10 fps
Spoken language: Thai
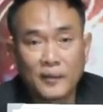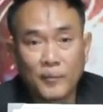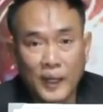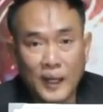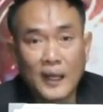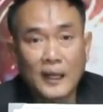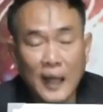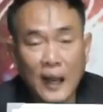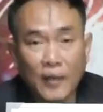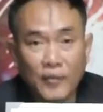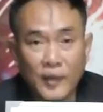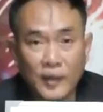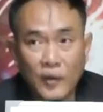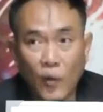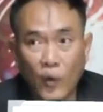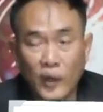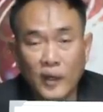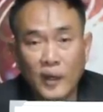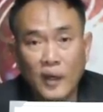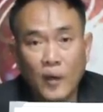เป็นลัคนาราศีโดย
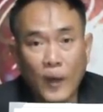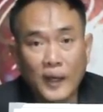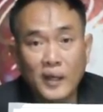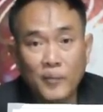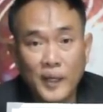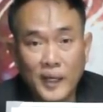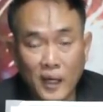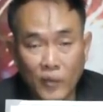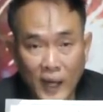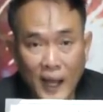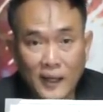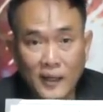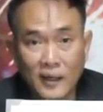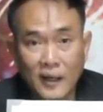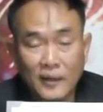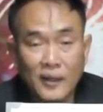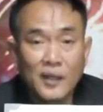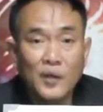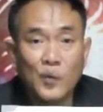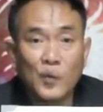วันเดือนปีเกิดเวลาเกิดและ
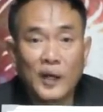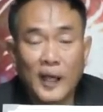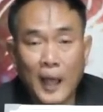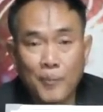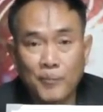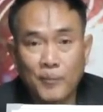ที่อยู่นะครับ